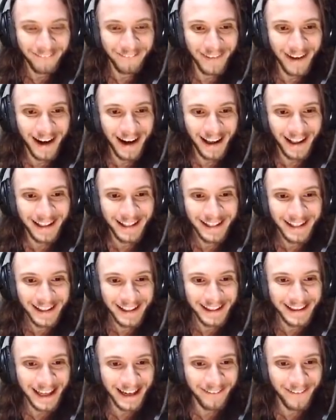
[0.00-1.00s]
Mano.
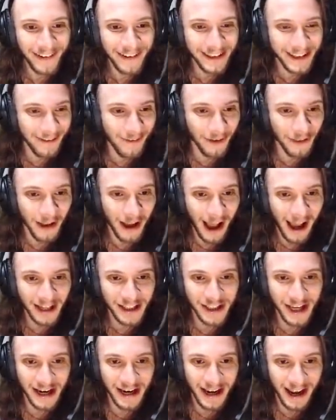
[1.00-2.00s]
Tem muito engodo.
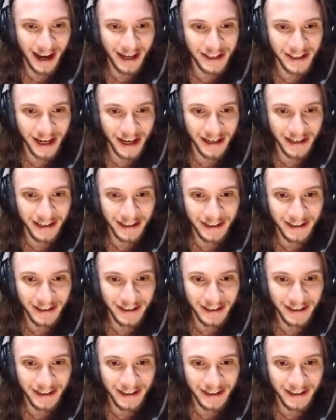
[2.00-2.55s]
Achei, achei.